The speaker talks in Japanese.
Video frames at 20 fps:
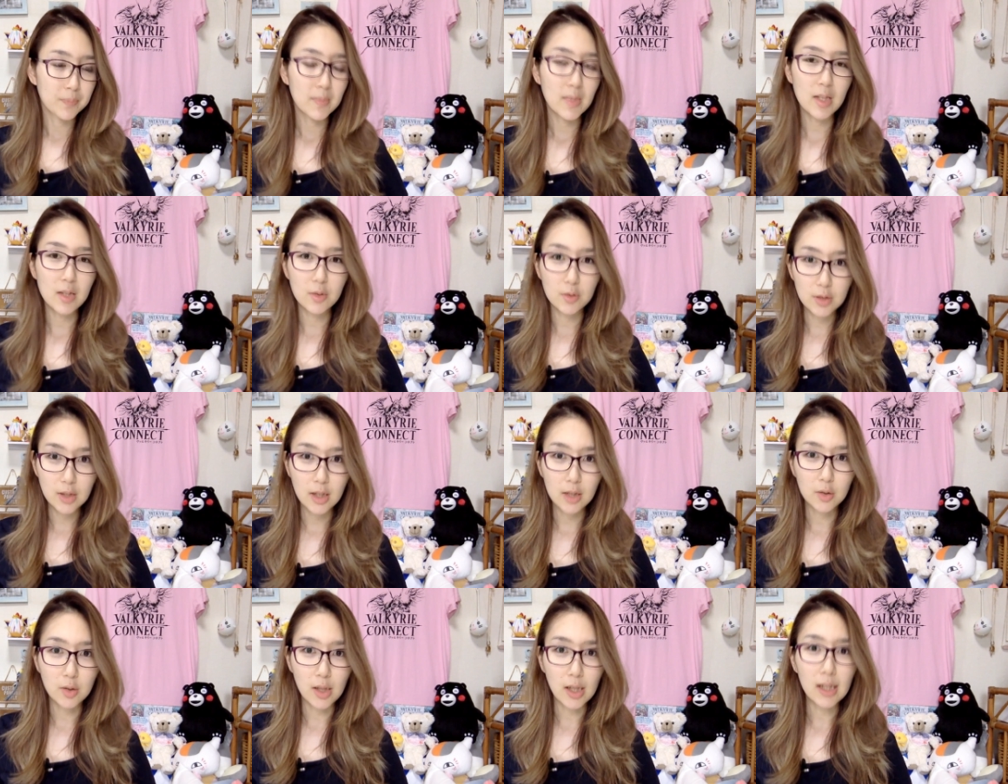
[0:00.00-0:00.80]
なので、
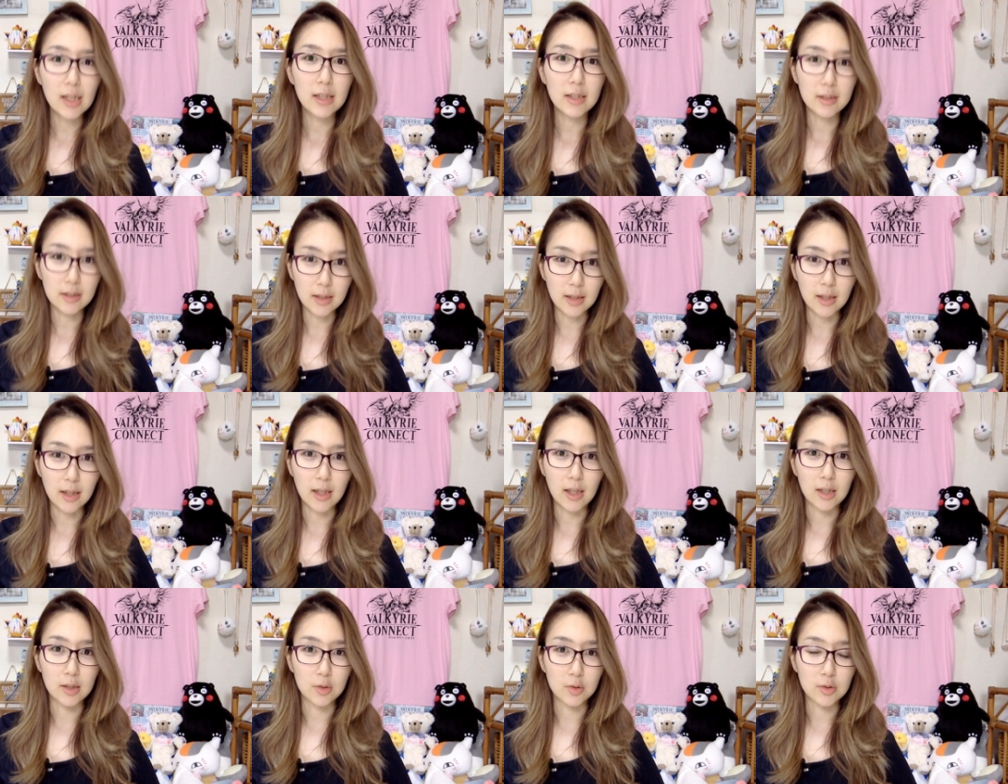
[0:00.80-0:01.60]
あの、あえ
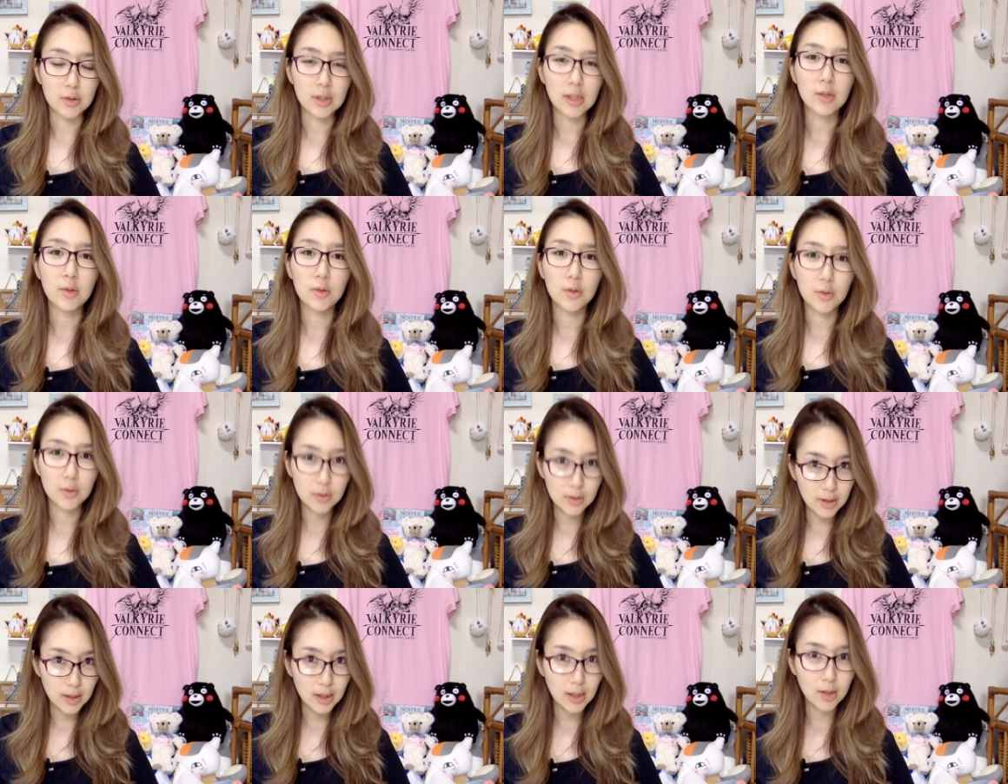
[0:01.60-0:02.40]
て、あの、好き好
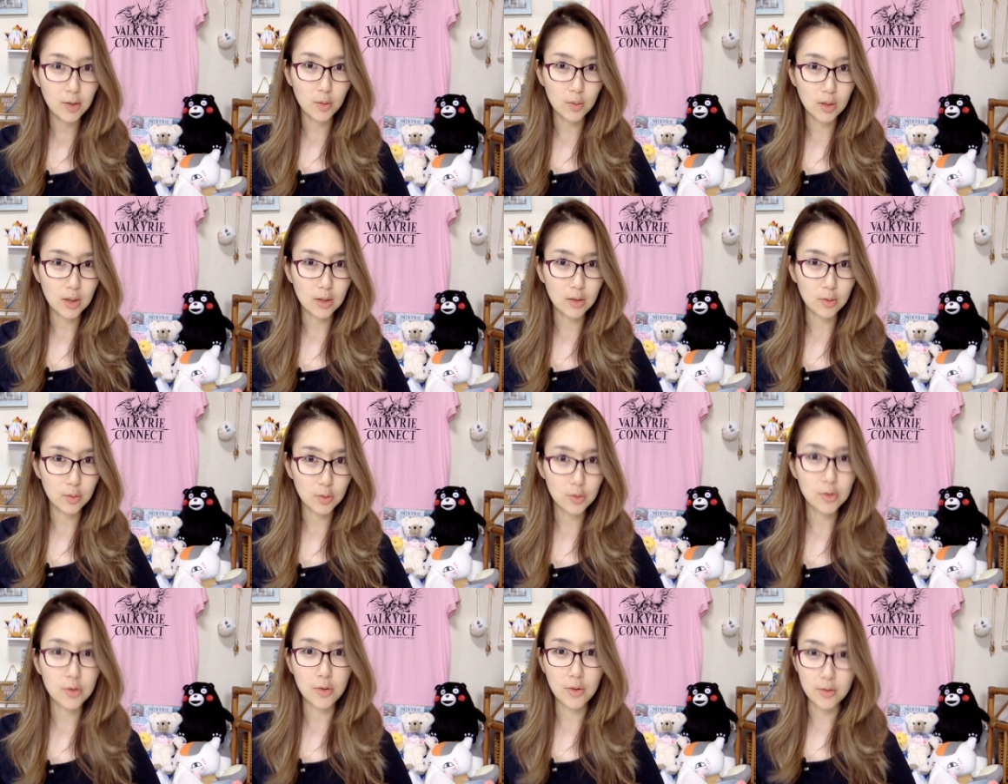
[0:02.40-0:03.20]
んでお
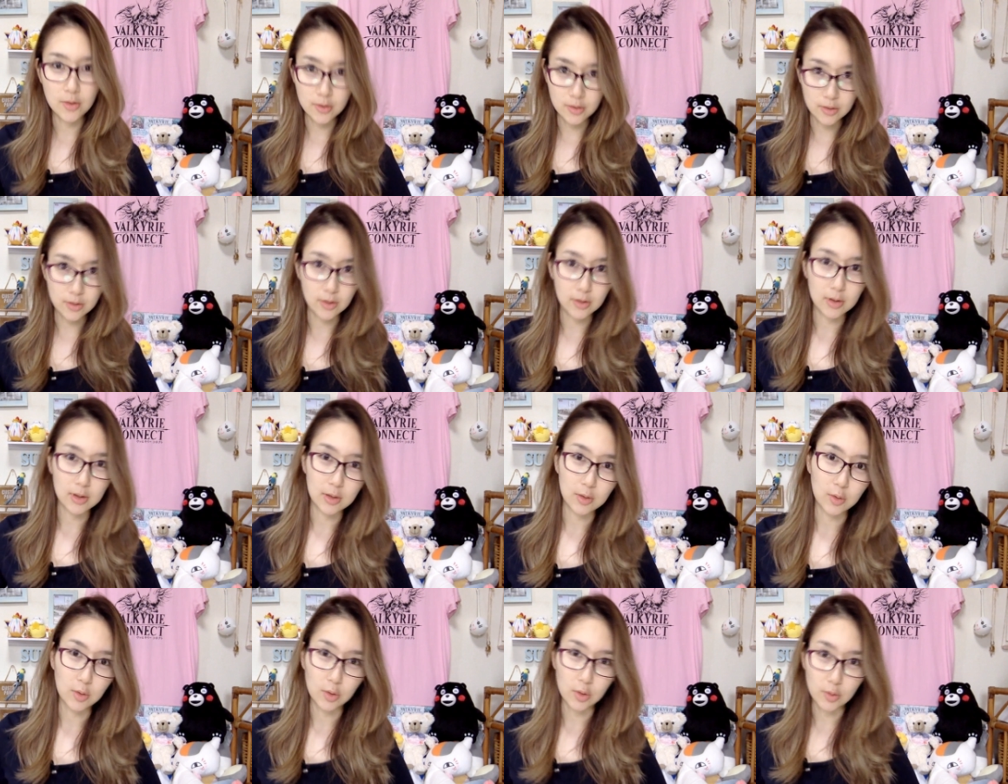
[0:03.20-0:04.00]
肉をチョイスするっ
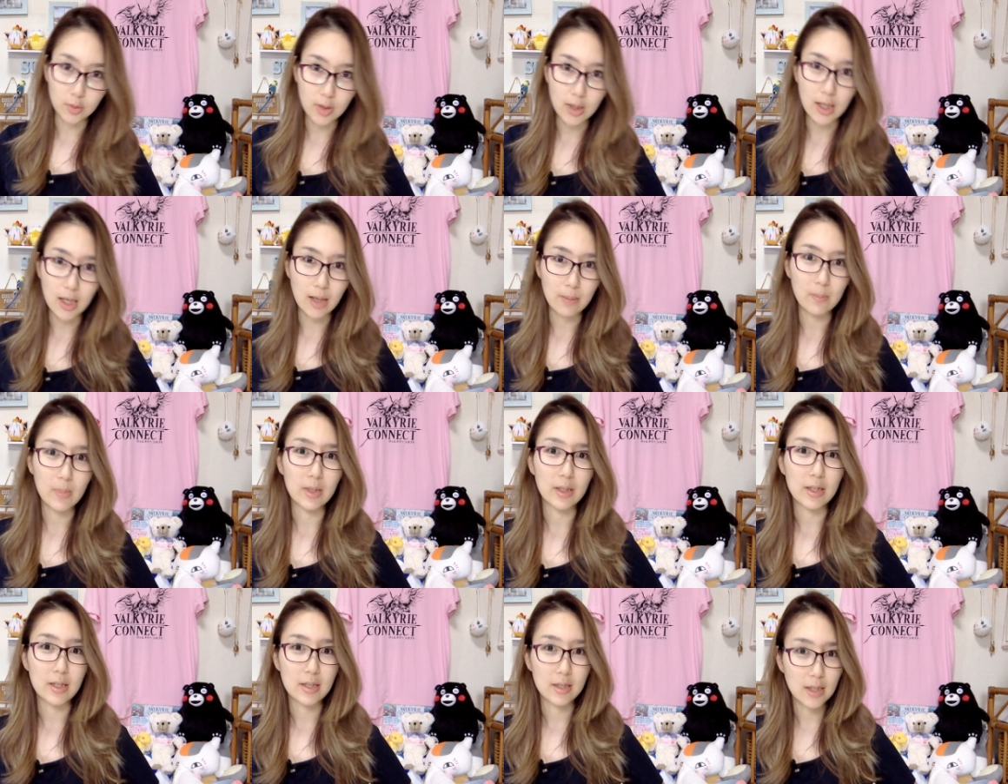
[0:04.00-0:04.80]
てことはあん
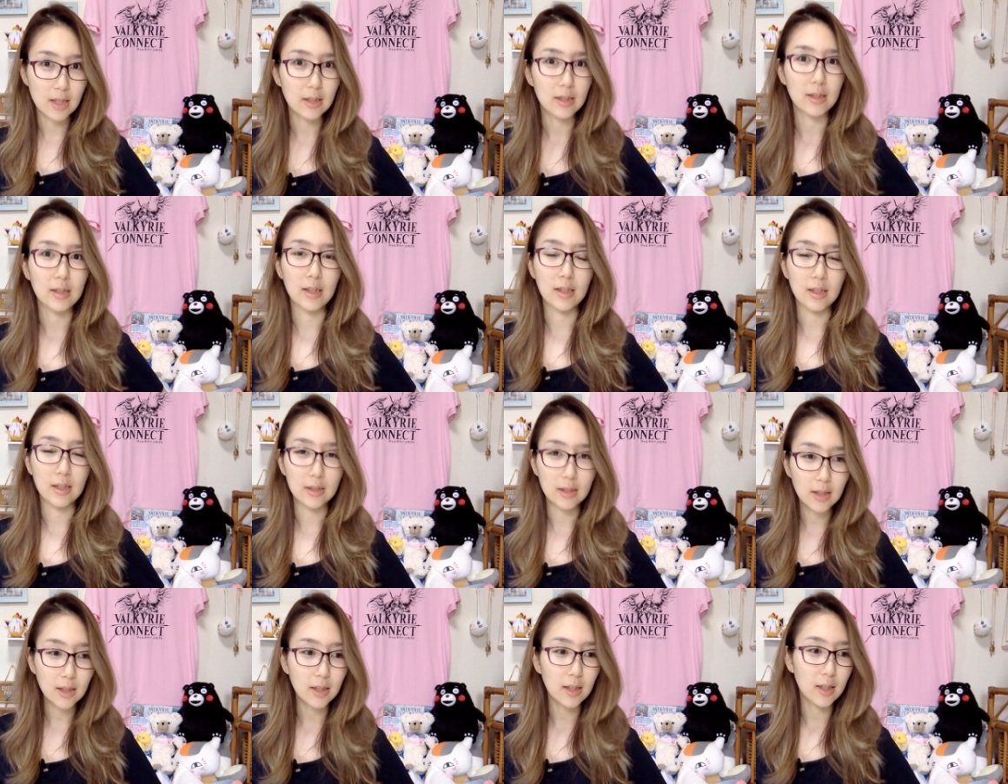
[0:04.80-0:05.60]
まりしないってだ
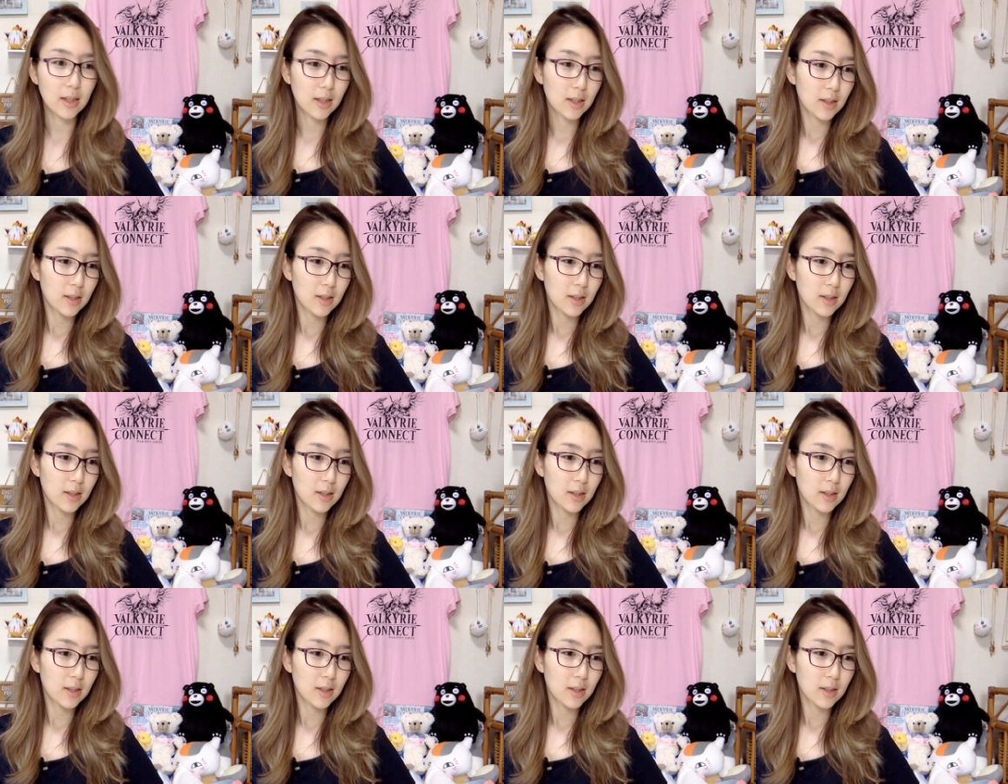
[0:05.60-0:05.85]
けで、